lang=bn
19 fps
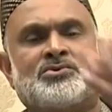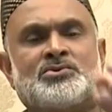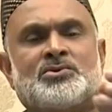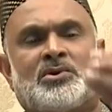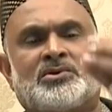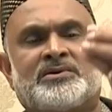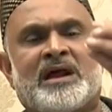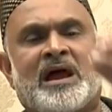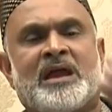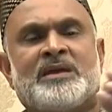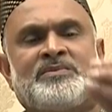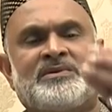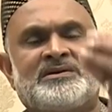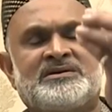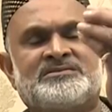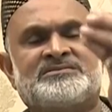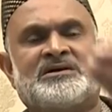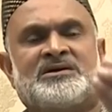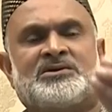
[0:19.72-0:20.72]
কোনো
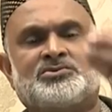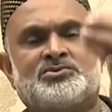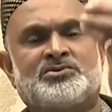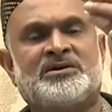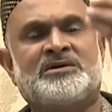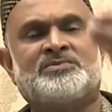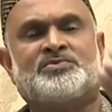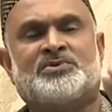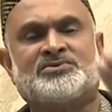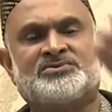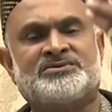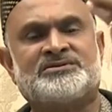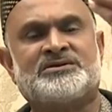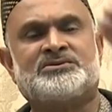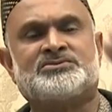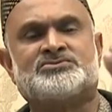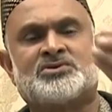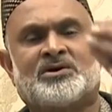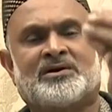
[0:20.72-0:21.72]
ডায়াবেটিসের রুগী
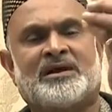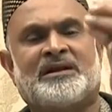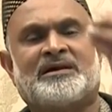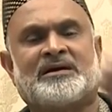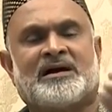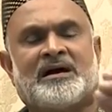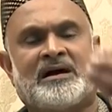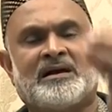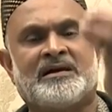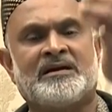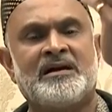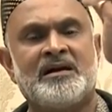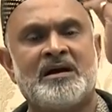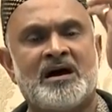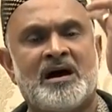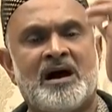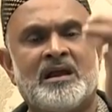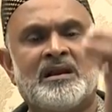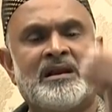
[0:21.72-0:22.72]
প্রতিদিন সকালে খায়
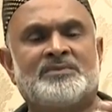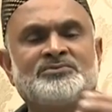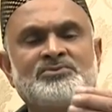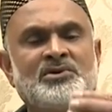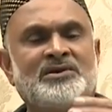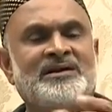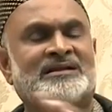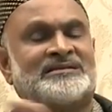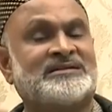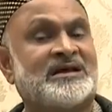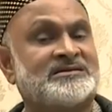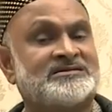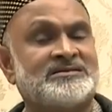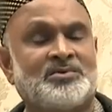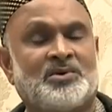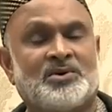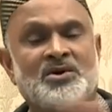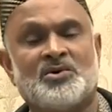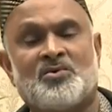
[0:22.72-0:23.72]
আলহামদুলিল্লাহ তার
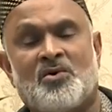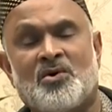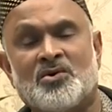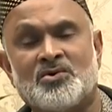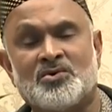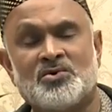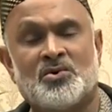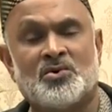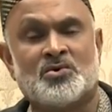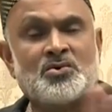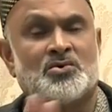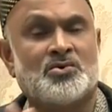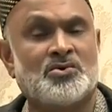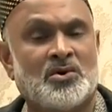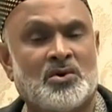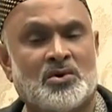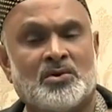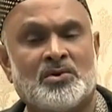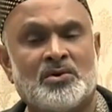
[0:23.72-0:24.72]
জীবনে অন্য
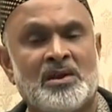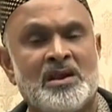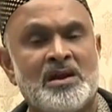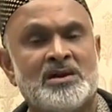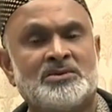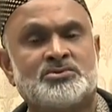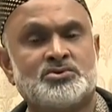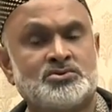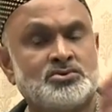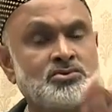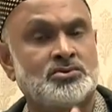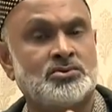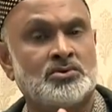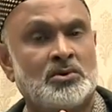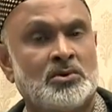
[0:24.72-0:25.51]
কোনো শুধু